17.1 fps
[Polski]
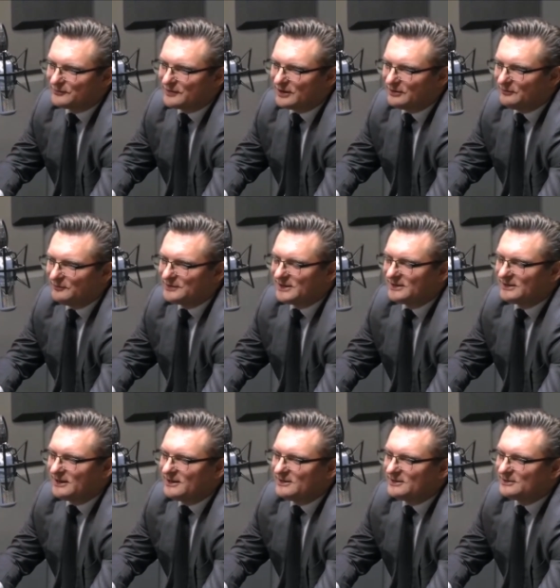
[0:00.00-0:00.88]
W Katowicach
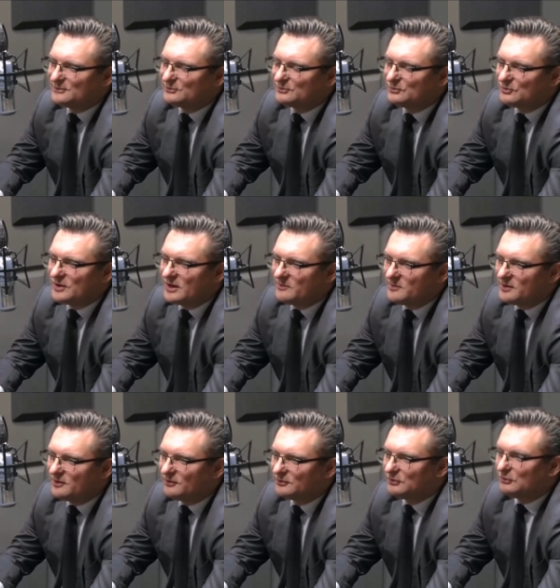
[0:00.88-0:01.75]
dalej
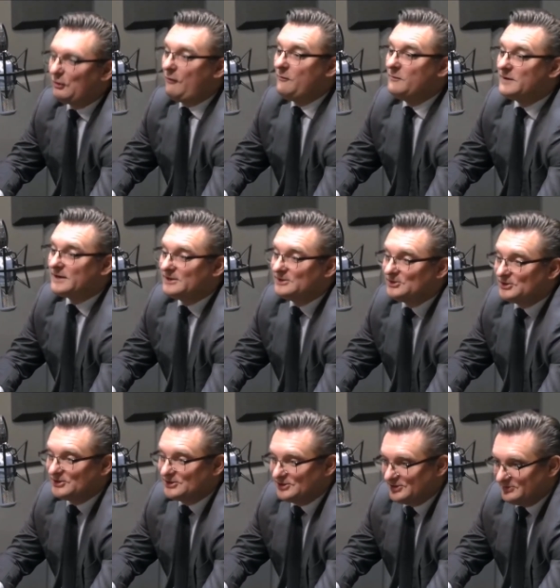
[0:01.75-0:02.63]
dyskutujemy o dobrej
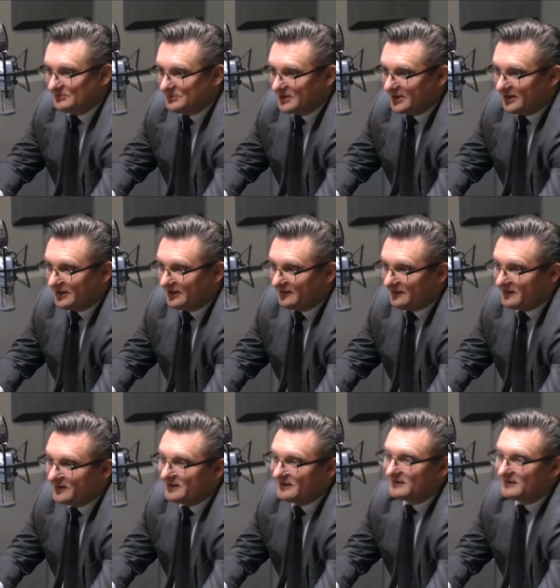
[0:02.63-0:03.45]
siedzibie